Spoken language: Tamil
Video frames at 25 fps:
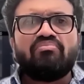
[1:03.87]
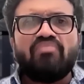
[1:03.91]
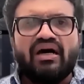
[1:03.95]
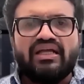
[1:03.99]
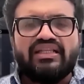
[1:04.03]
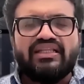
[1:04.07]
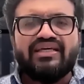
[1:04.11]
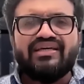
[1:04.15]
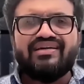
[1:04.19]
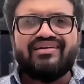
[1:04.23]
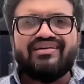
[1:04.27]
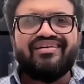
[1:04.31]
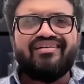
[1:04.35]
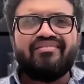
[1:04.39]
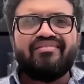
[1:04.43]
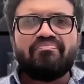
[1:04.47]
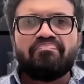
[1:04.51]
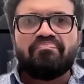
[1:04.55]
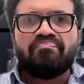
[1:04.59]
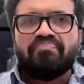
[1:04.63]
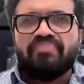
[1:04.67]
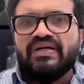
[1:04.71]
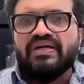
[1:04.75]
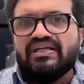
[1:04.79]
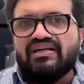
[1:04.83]
மத
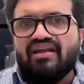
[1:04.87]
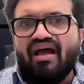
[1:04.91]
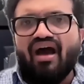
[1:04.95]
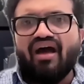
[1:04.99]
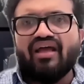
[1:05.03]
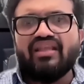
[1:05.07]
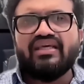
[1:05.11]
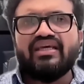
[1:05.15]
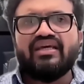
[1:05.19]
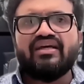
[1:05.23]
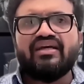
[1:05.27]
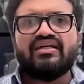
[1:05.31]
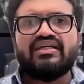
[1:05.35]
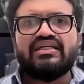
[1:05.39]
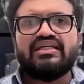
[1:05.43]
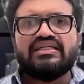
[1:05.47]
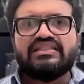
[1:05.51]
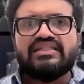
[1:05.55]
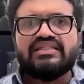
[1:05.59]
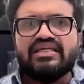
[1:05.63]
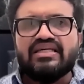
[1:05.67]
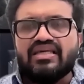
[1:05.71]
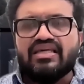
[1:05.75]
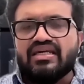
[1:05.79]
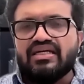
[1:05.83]

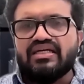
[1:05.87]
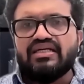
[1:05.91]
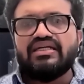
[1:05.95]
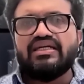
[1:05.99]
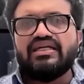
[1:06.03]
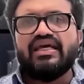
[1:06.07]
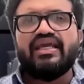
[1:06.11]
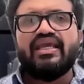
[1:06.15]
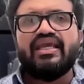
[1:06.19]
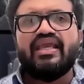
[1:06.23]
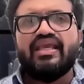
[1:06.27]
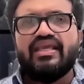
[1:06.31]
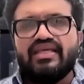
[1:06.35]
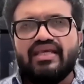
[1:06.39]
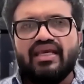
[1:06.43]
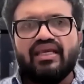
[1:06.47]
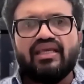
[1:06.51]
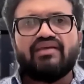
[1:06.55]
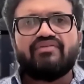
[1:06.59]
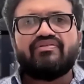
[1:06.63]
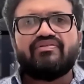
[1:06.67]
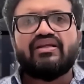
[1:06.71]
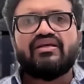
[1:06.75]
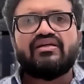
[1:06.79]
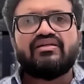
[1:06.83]
பீடாலயங்களுக்கு கீழே
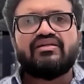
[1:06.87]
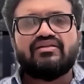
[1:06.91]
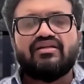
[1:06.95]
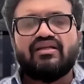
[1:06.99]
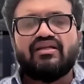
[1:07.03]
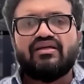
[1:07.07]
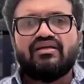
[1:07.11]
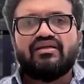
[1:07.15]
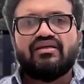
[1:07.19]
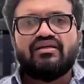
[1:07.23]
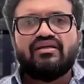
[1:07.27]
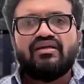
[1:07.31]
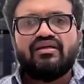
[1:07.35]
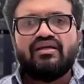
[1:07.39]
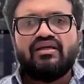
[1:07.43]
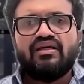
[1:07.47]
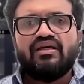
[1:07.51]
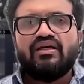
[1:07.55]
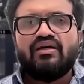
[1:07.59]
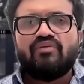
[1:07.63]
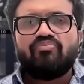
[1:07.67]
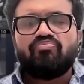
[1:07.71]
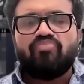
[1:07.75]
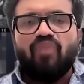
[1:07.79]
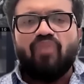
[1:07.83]
இயங்கி வருகின்ற
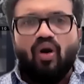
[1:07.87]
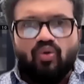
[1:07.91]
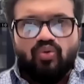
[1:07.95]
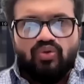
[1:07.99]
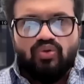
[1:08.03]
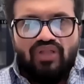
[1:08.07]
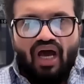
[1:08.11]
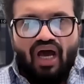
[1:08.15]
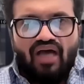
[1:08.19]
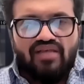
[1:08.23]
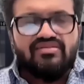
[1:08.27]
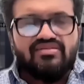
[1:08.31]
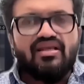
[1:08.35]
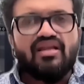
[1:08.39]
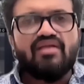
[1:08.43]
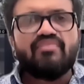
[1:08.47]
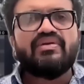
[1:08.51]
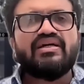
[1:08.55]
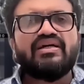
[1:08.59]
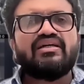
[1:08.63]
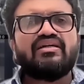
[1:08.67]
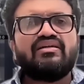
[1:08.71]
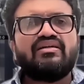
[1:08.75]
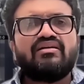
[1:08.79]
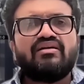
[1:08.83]
பௌத்த
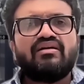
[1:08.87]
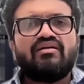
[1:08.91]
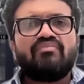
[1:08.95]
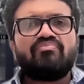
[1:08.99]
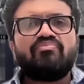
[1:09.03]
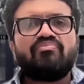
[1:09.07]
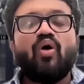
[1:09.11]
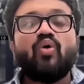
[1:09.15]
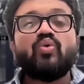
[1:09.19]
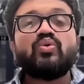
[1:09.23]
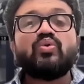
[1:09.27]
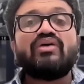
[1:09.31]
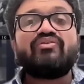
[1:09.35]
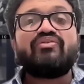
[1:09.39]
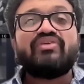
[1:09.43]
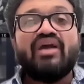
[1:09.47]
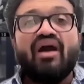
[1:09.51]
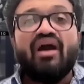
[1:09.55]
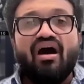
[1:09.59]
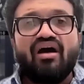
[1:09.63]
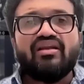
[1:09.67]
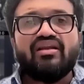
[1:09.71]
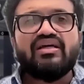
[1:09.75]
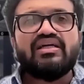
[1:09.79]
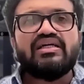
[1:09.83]
ஆசிரமங்கள் பௌத்த
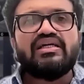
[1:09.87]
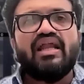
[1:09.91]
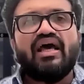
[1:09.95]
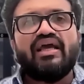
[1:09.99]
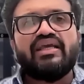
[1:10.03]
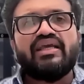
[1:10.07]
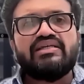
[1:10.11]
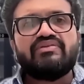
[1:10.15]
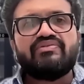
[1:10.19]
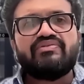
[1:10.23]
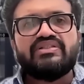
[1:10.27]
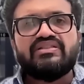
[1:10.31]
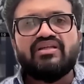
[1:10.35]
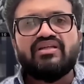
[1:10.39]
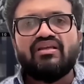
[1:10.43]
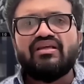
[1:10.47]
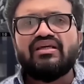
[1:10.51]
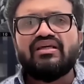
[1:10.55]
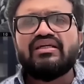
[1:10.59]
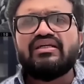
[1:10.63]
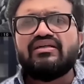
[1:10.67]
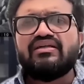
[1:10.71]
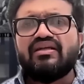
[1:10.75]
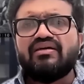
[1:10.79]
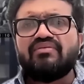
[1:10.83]
விகாரங்கள் ஆகியவற்றில்
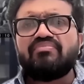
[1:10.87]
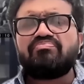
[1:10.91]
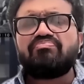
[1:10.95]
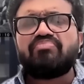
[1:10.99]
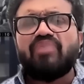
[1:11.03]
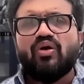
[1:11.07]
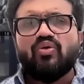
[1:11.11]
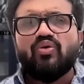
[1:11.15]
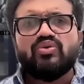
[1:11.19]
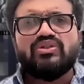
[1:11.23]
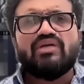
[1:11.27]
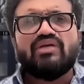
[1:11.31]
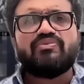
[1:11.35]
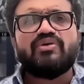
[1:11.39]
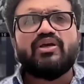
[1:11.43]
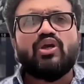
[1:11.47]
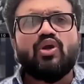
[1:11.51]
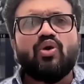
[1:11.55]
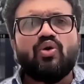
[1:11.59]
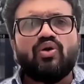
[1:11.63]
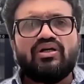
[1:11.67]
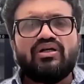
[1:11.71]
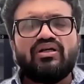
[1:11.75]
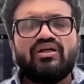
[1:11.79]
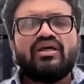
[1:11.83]
இளம் பௌத்த
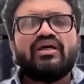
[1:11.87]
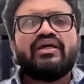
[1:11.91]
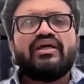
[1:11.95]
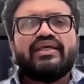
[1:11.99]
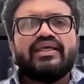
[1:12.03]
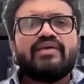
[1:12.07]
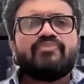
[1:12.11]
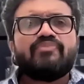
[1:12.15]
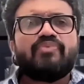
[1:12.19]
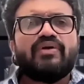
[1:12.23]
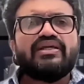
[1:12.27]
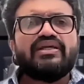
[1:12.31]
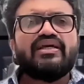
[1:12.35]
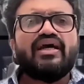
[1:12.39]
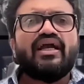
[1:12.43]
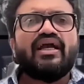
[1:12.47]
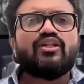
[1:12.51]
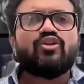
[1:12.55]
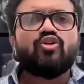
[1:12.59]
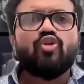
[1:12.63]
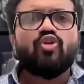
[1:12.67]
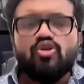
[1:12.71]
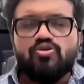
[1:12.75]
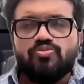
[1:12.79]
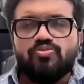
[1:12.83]
விக்குகள் இப்படியான
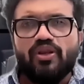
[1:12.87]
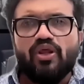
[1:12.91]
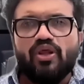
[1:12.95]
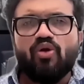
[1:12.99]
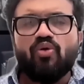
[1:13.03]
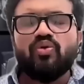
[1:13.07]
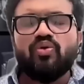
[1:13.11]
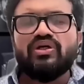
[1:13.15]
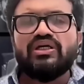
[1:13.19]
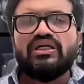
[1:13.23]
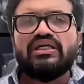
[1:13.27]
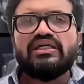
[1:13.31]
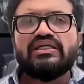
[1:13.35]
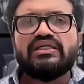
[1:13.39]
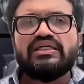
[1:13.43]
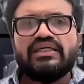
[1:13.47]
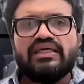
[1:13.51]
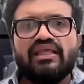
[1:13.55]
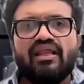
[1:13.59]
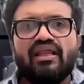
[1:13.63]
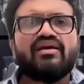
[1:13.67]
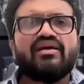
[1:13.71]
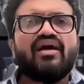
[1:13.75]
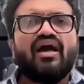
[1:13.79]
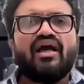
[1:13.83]
துஷ்பிரயோகங்களுக்கு
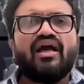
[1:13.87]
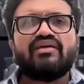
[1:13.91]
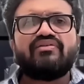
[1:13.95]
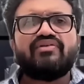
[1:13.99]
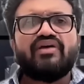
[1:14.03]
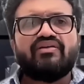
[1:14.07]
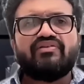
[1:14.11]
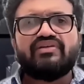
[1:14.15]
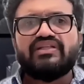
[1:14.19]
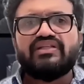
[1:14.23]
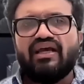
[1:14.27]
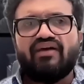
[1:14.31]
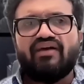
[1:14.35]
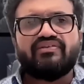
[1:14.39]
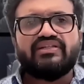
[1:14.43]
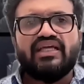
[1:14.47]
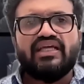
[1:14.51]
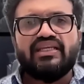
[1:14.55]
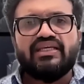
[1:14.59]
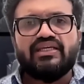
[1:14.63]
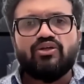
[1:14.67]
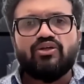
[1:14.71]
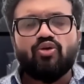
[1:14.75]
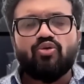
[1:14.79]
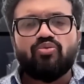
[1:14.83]
இலக்காகி வருவதை
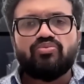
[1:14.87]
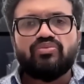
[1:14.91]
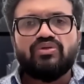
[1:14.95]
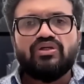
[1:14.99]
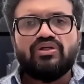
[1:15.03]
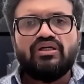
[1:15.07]
அவதானிக்கிறது